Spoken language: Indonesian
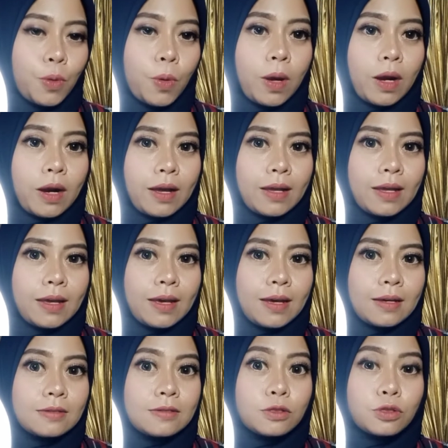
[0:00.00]

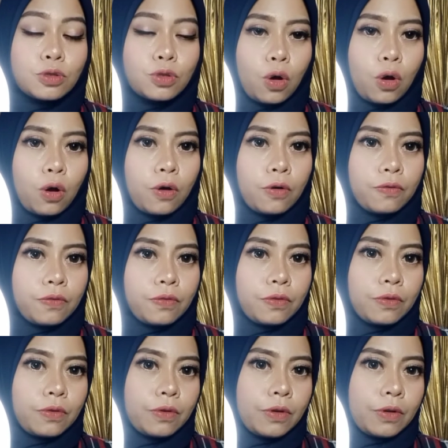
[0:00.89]
Warnanya soft
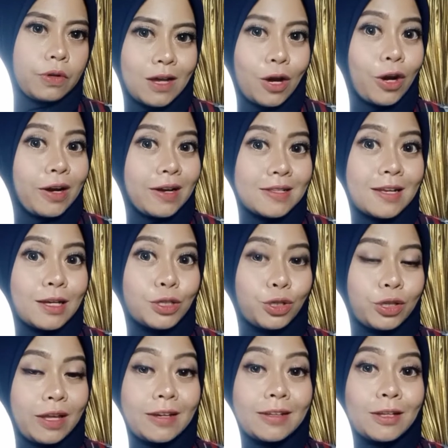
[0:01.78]
Oke
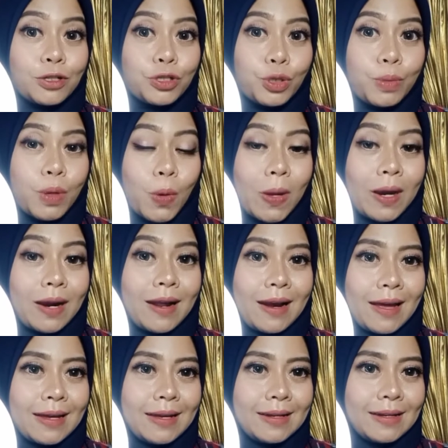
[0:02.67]
selanjutnya kita coba
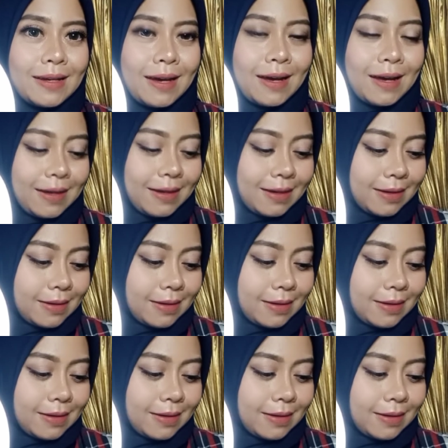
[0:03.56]
warna lain ya